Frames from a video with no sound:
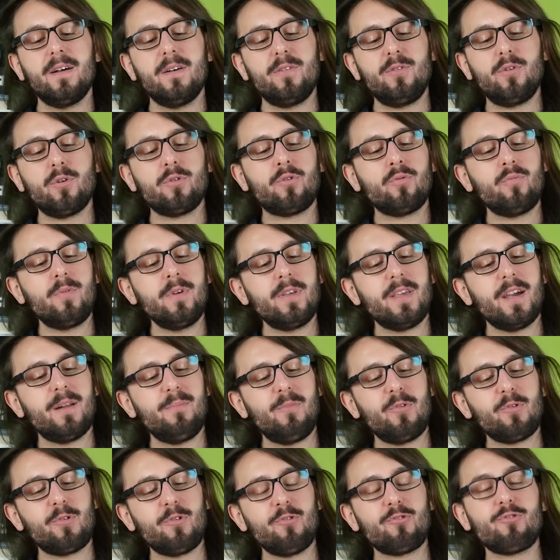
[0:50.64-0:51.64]
Notons
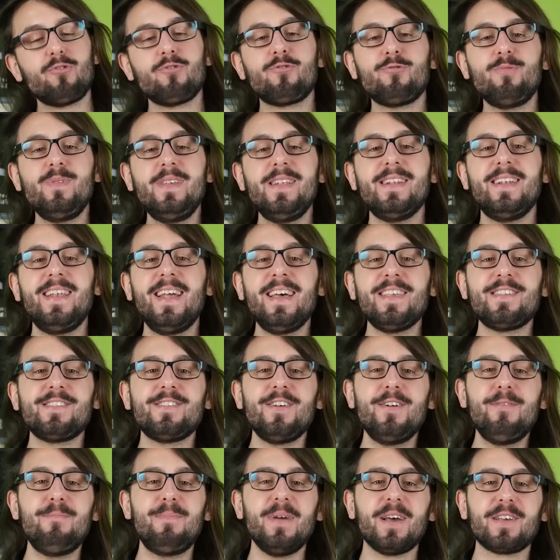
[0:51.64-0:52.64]
également que je suis la
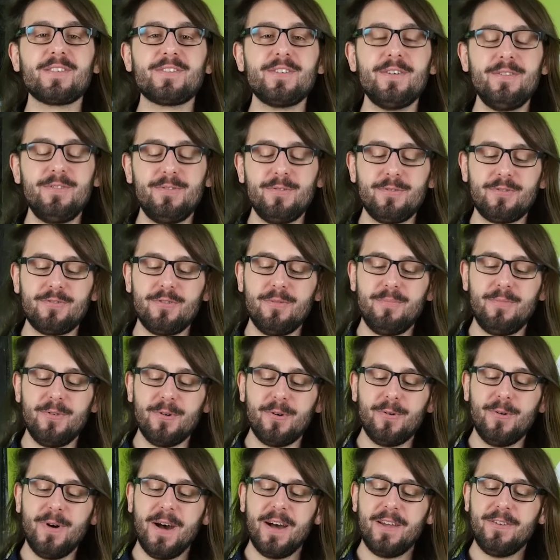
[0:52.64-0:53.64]
seule personne de ce
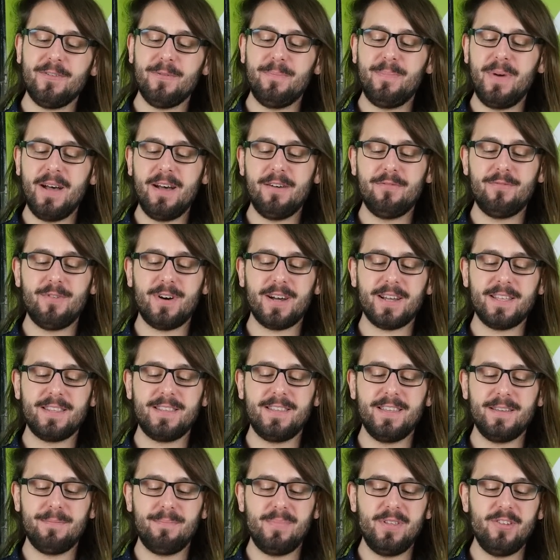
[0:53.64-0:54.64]
bureau à ne pas avoir
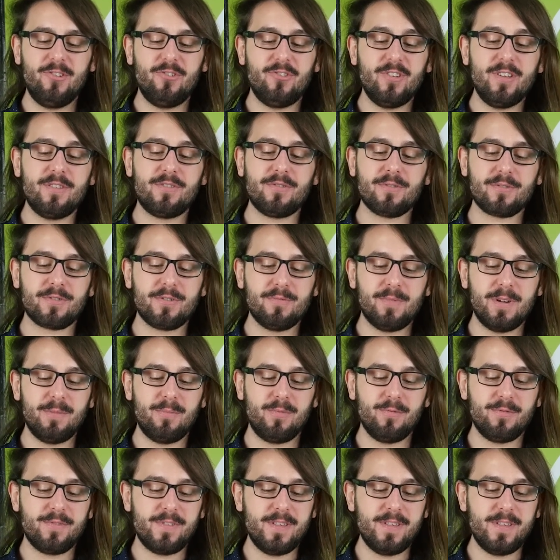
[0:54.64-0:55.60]
été pitché sur ce OnePlus